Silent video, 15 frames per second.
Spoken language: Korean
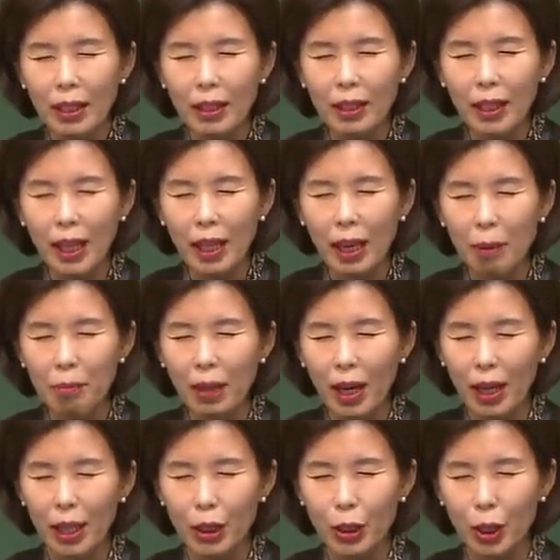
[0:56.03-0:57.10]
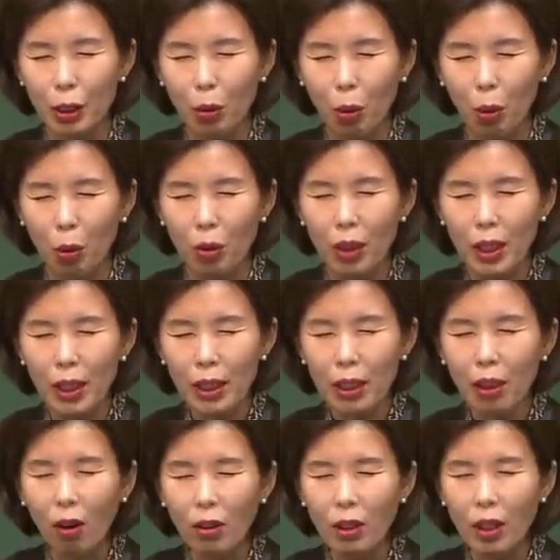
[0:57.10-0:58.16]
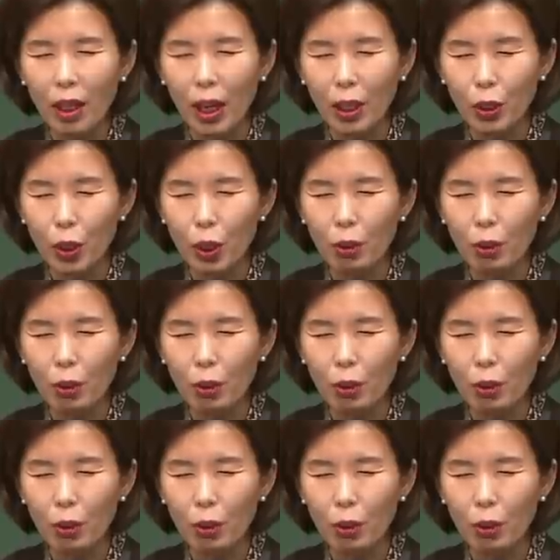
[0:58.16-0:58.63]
능히 감당할 수 있도록 성령의